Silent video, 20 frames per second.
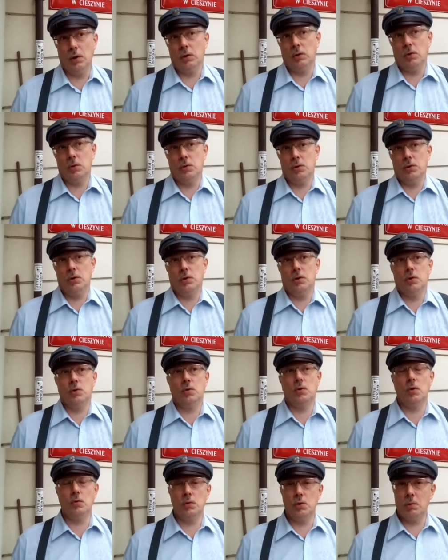no to oczywiście
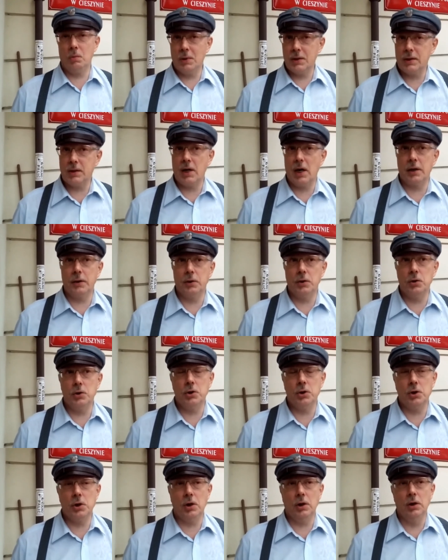czują się bezkarni
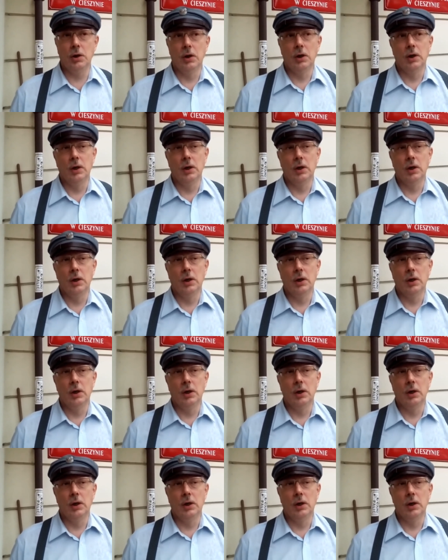dzisiaj